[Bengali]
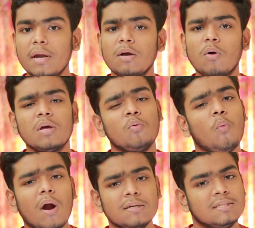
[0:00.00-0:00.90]
অনেক অনেক
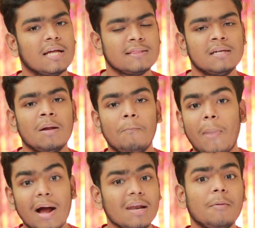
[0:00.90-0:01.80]
ওয়ার্ড জানতেন না
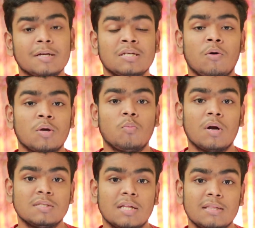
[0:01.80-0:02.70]
বাংলা ভাষায় অনেক
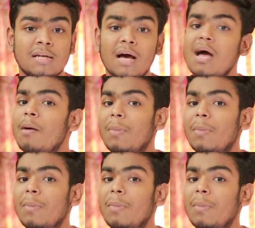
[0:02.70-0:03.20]
ওয়ার্ড জানতেন না